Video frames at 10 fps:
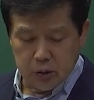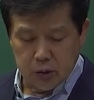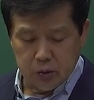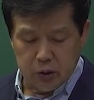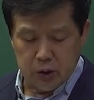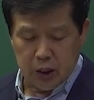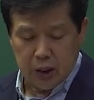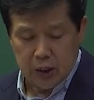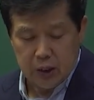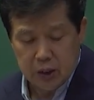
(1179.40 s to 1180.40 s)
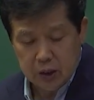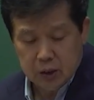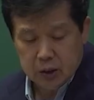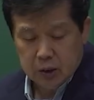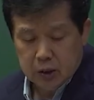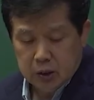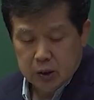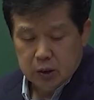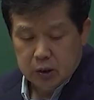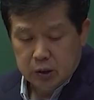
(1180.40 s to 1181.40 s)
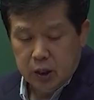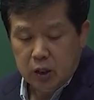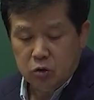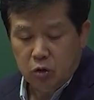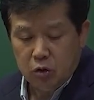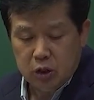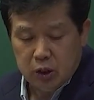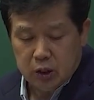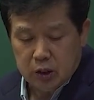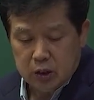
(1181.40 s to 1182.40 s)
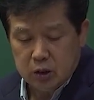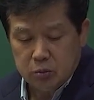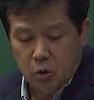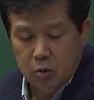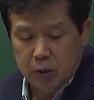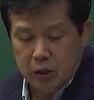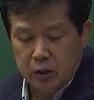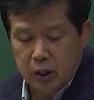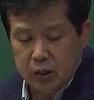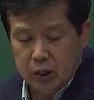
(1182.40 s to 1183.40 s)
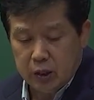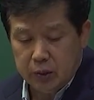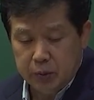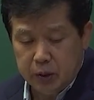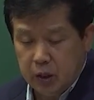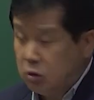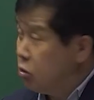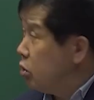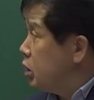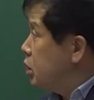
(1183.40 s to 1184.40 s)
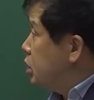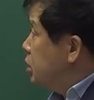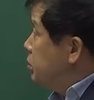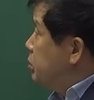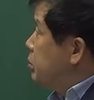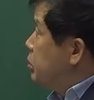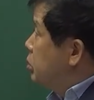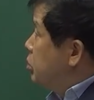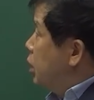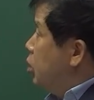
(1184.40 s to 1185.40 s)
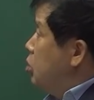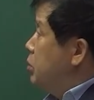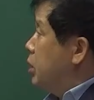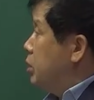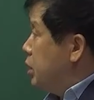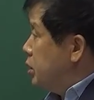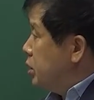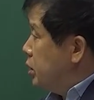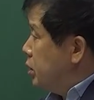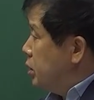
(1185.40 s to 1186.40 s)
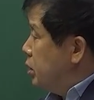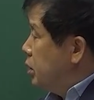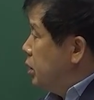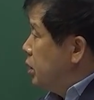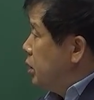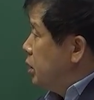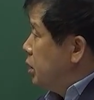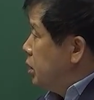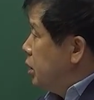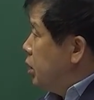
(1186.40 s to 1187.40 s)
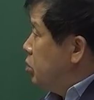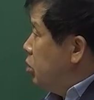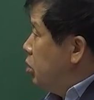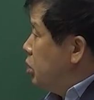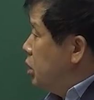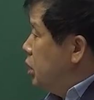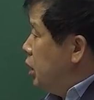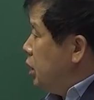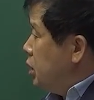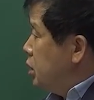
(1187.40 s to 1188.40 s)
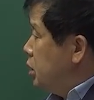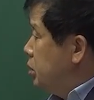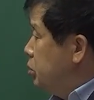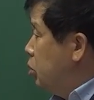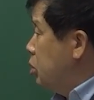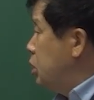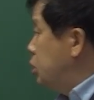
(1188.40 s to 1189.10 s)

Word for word: 우리가 네트워크가 지금 얼마로 되어 있냐 게 되면 네트워크가 지금 우리가 얼마로 되어 있어요. 네트워크에 지금 여기